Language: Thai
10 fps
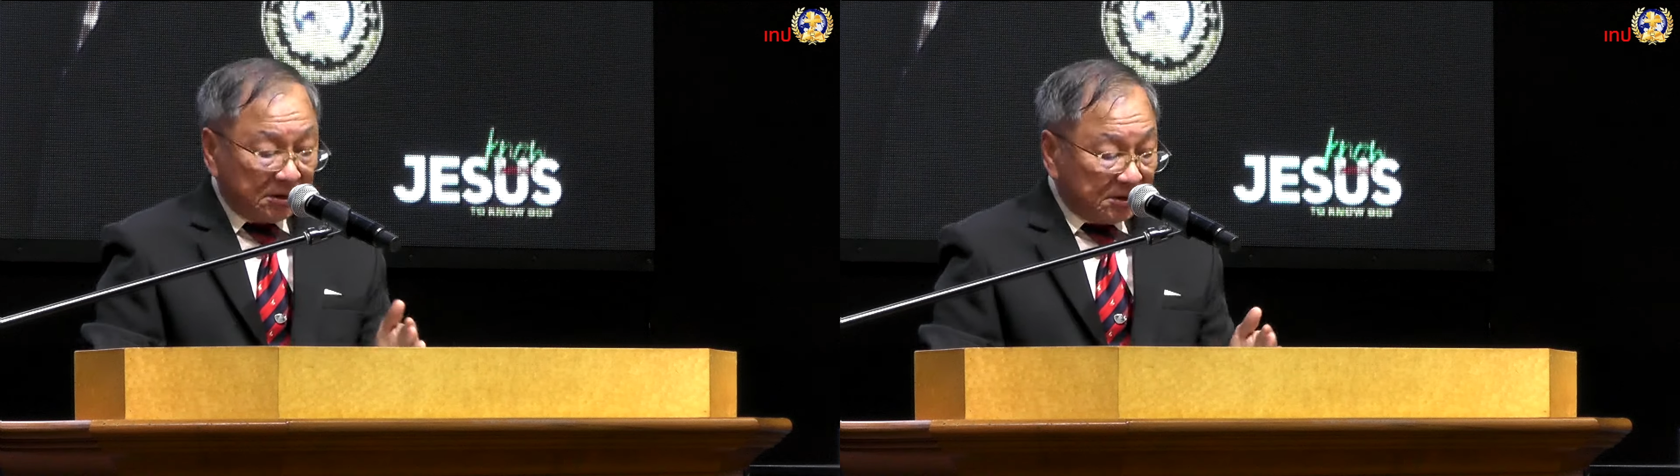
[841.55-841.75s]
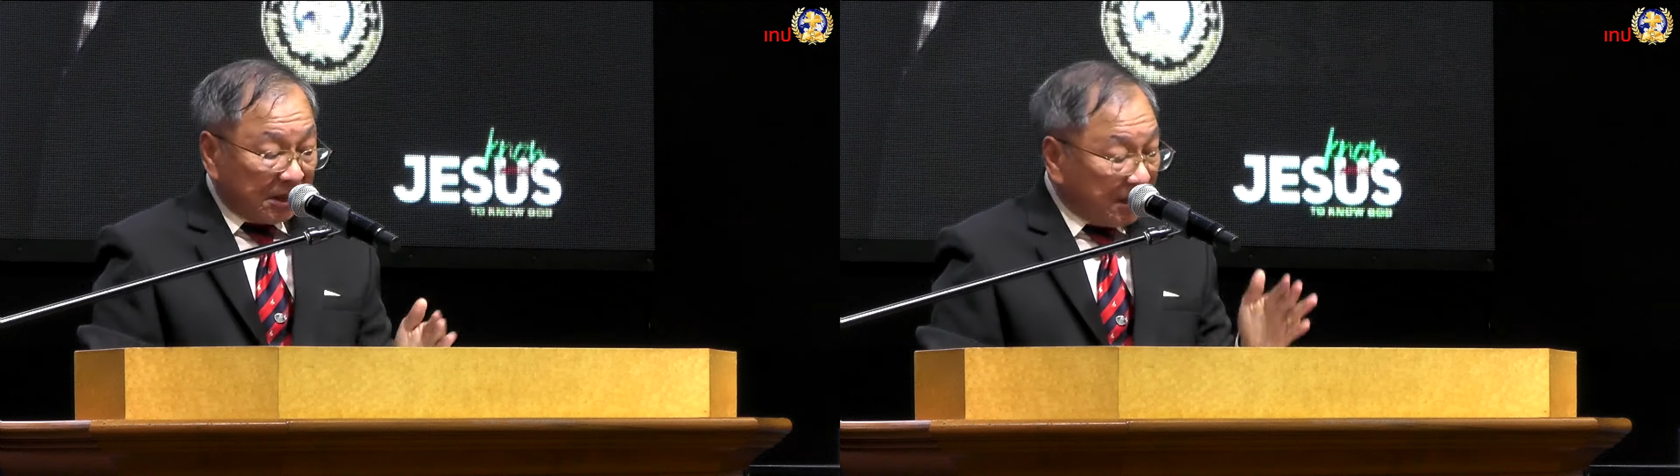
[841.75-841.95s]

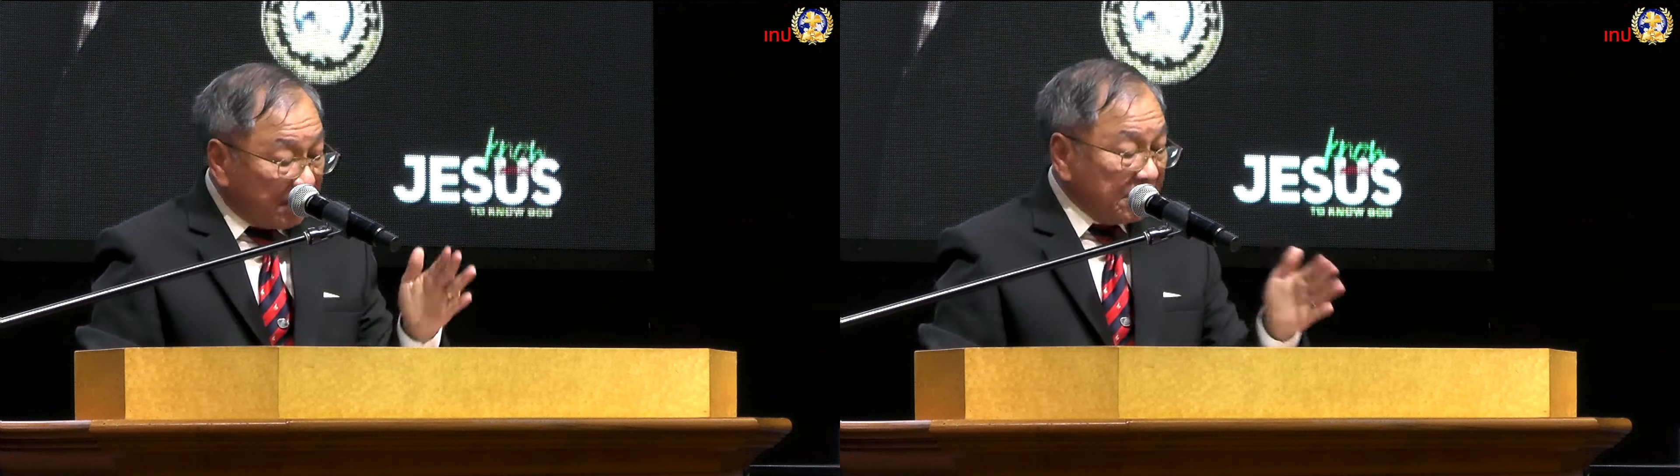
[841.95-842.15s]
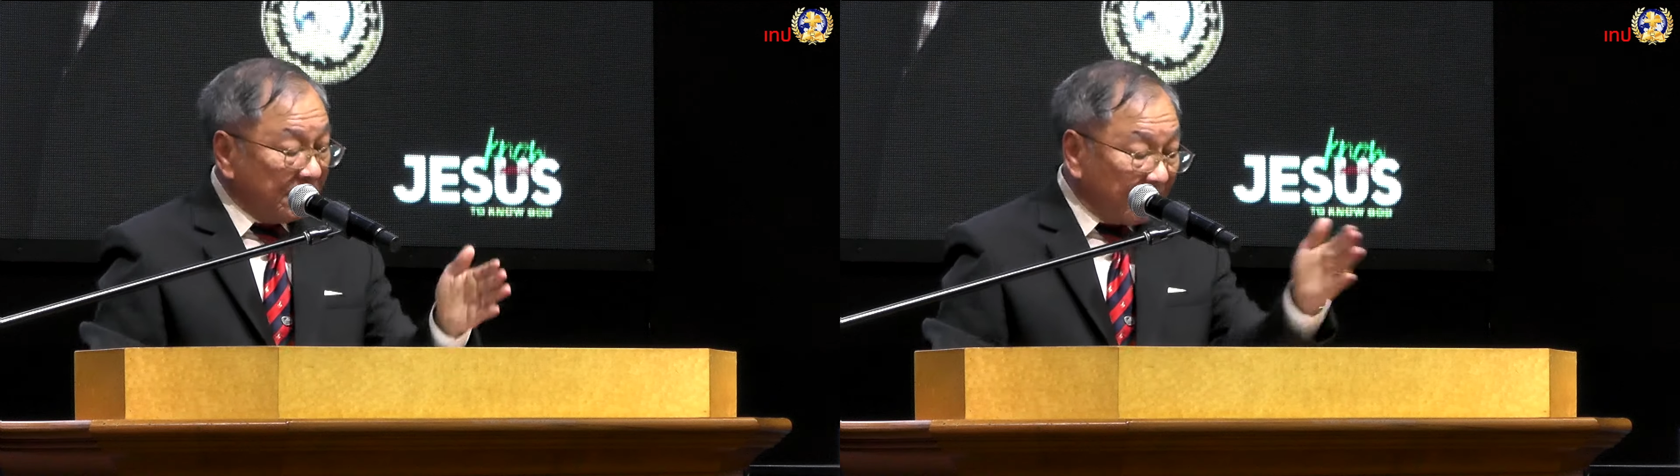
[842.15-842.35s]
จะได้
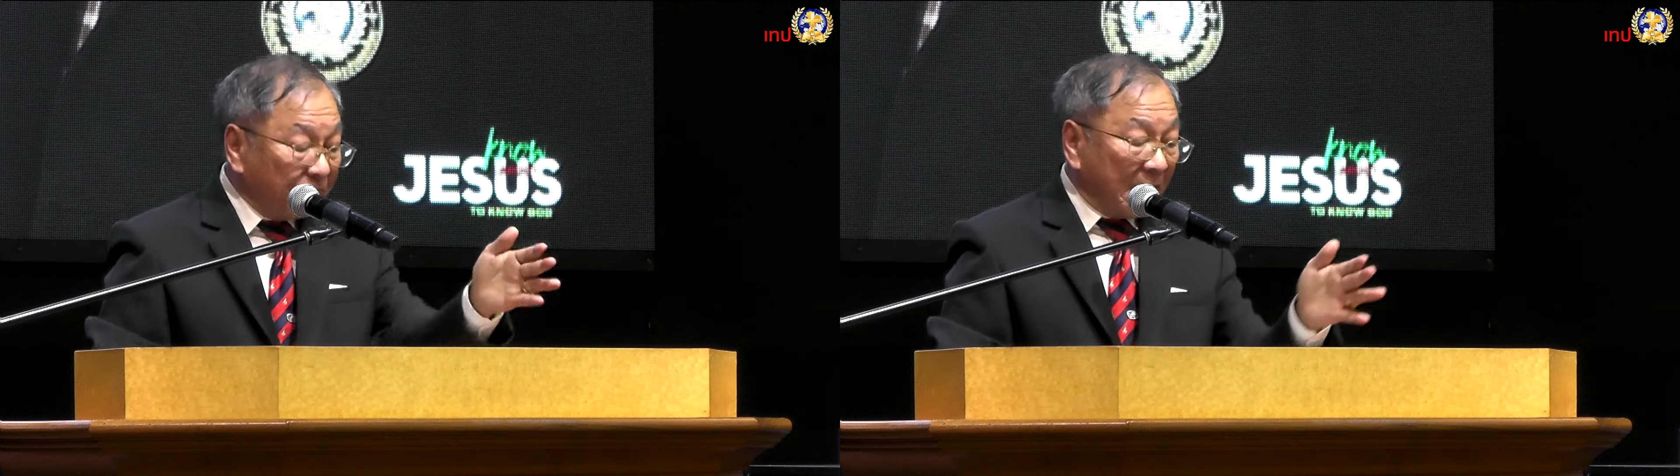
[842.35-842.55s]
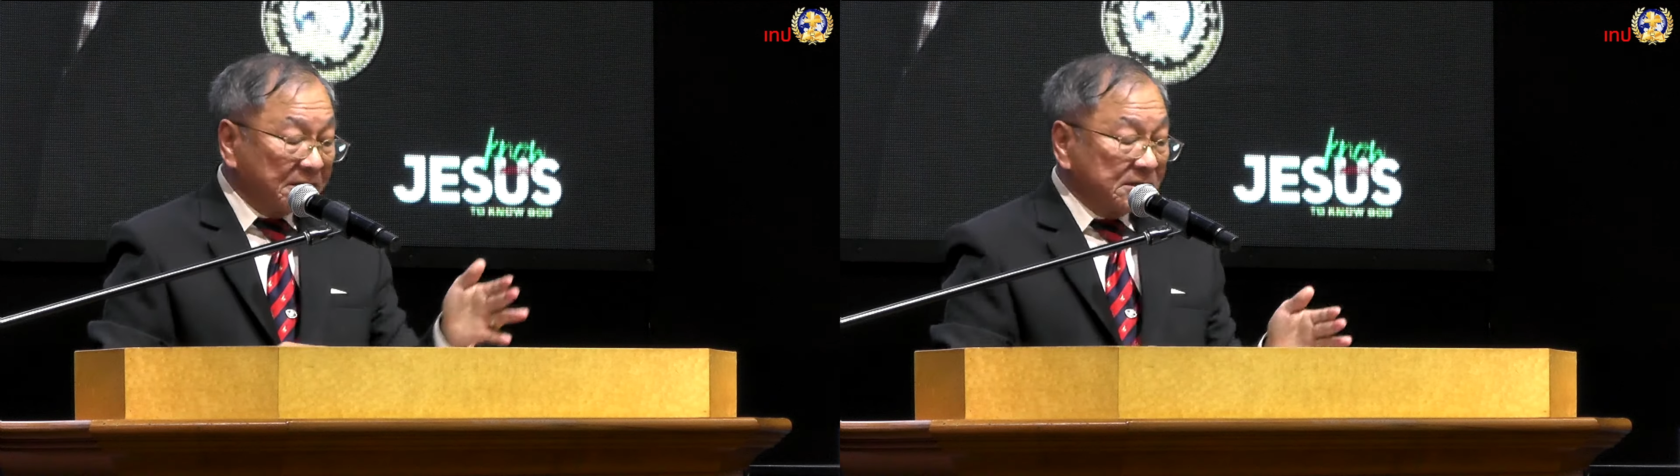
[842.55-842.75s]
ยินได้ฟั
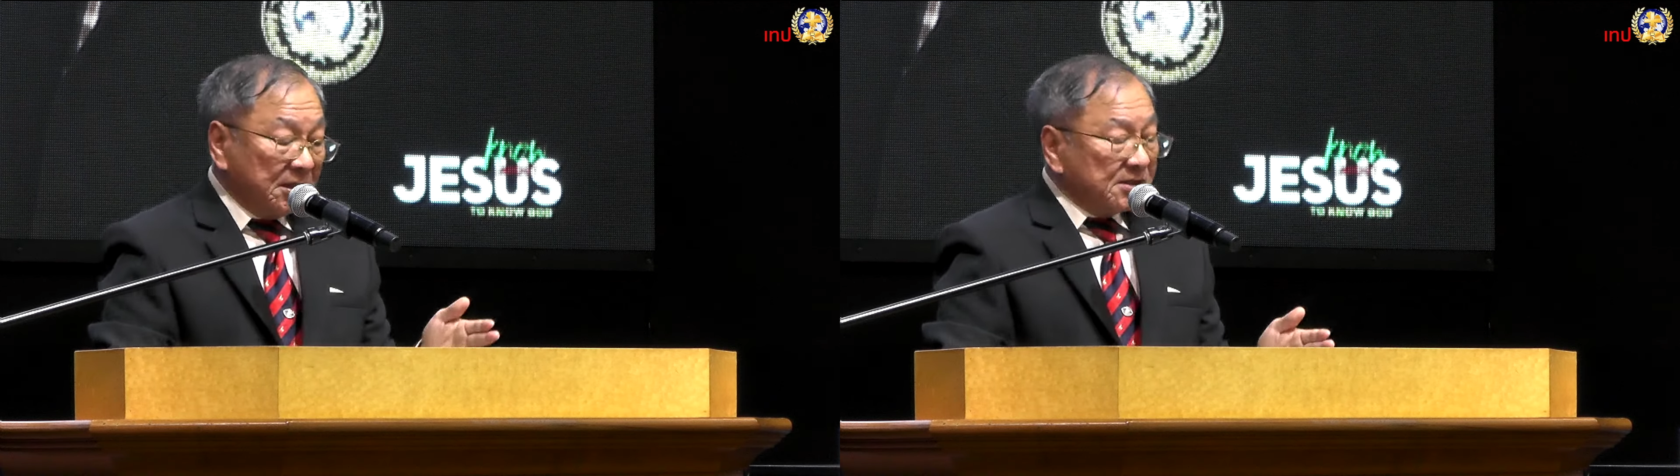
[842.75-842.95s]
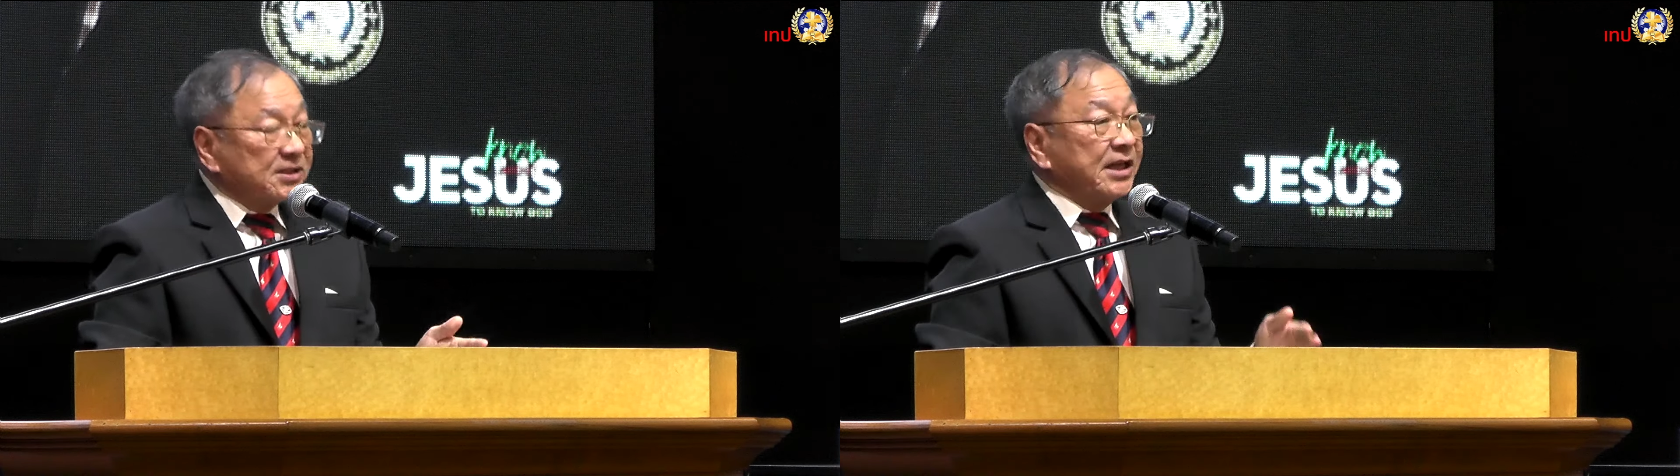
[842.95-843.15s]
ง
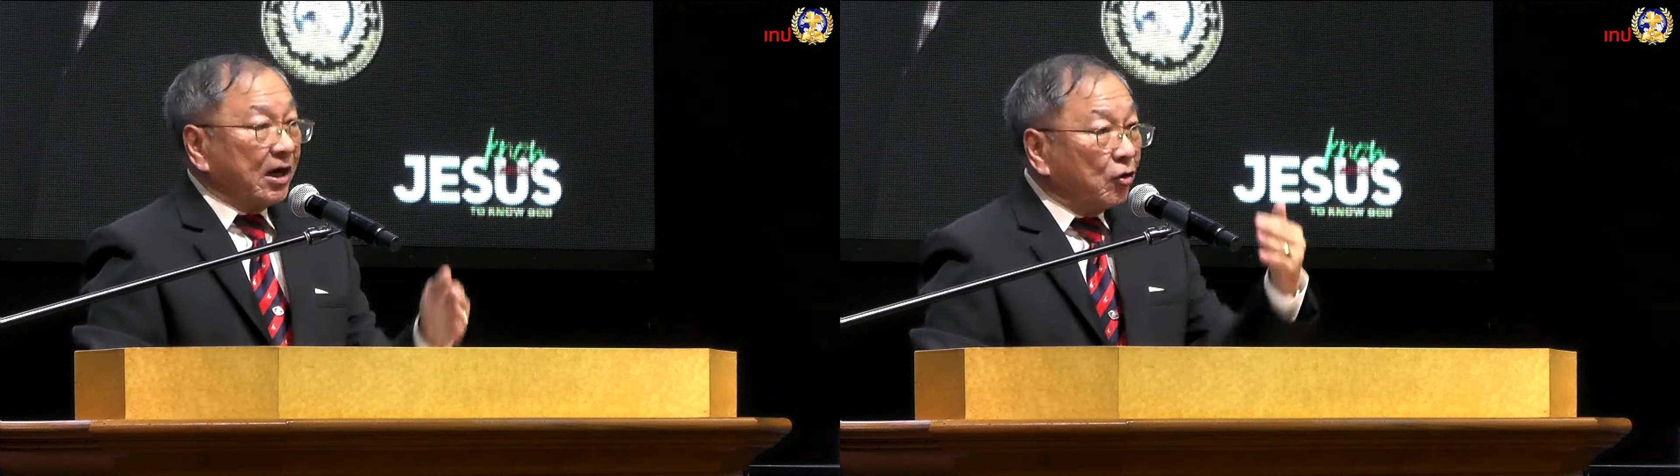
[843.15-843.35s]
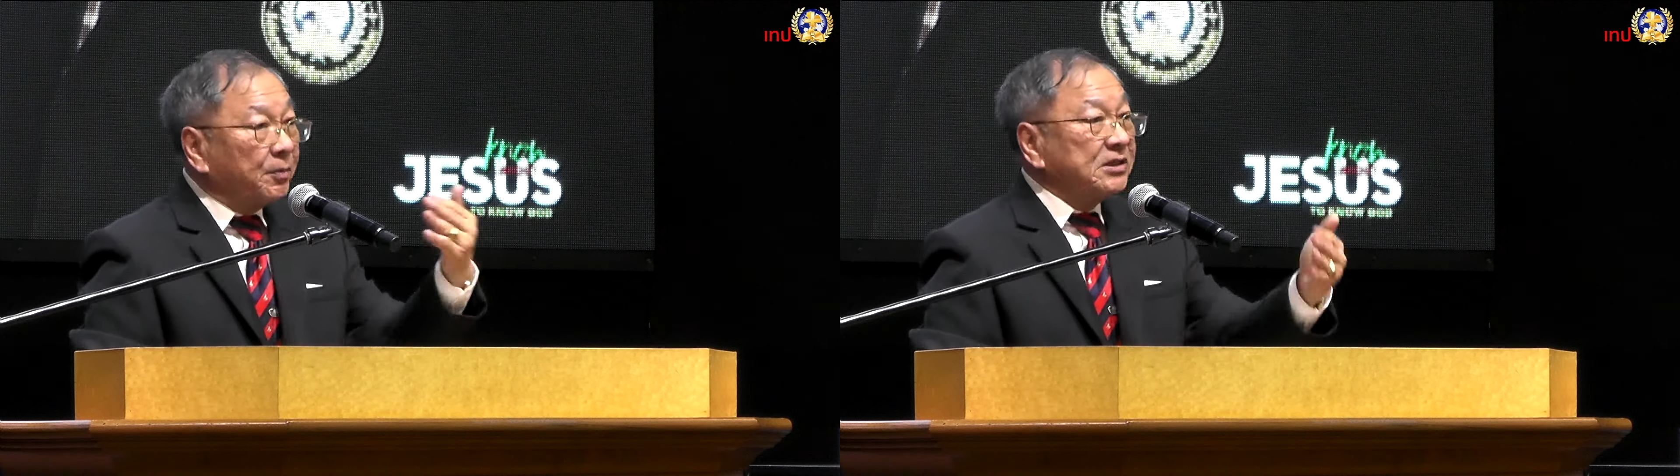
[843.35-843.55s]
เสียงข
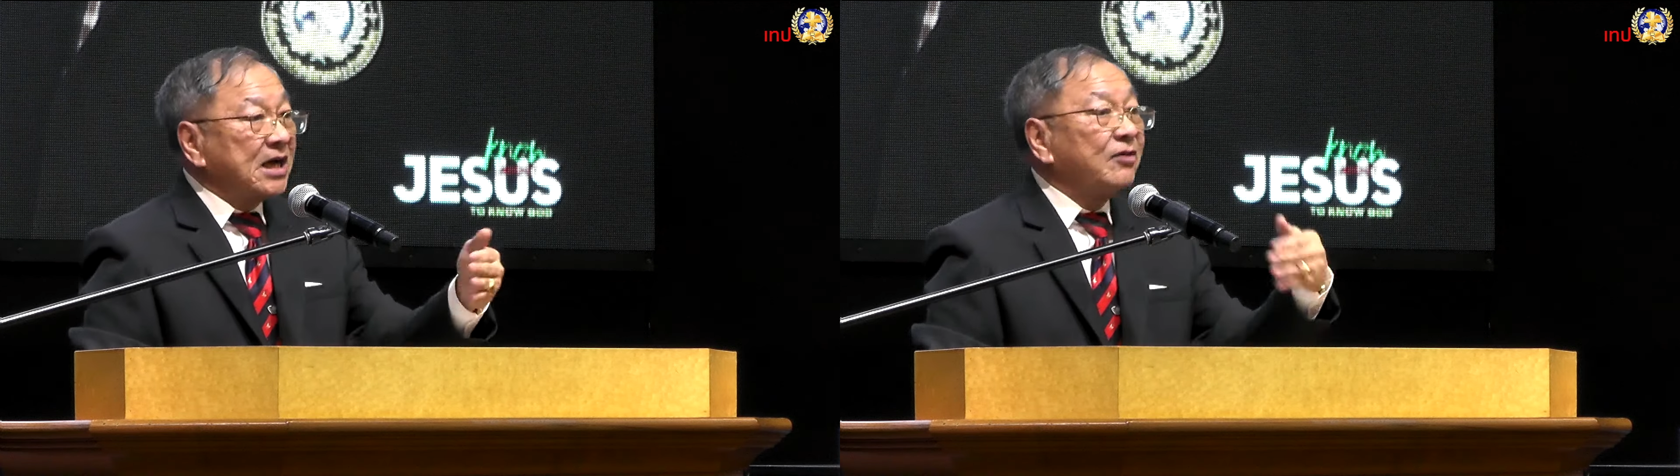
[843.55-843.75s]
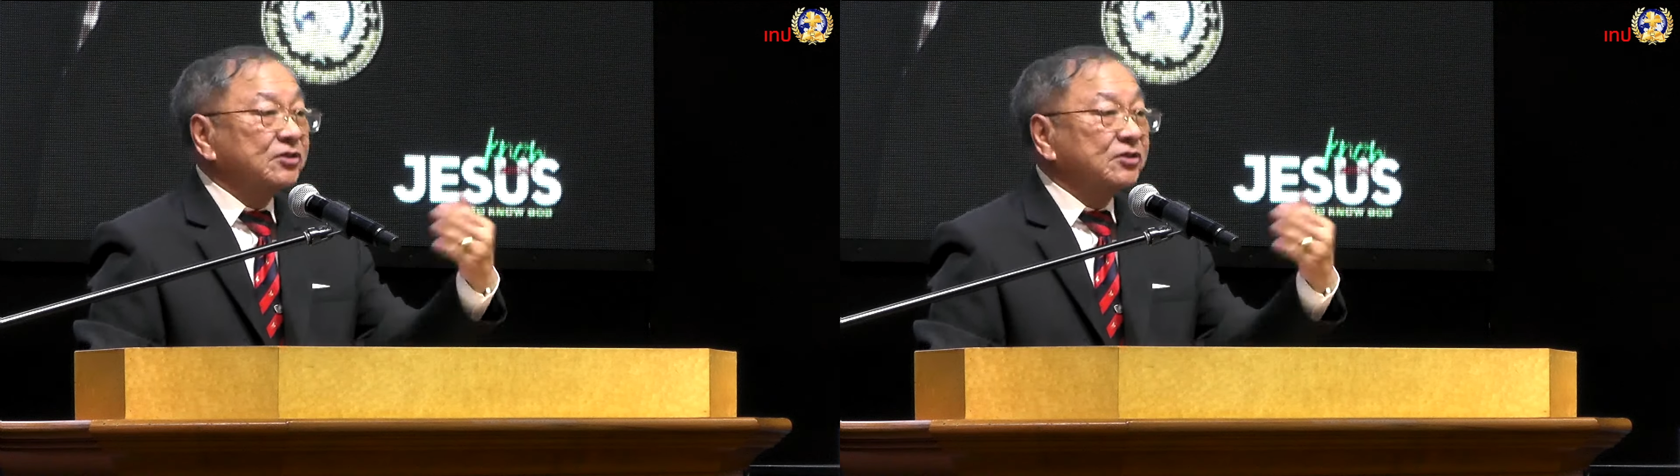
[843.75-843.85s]
องพระเจ้า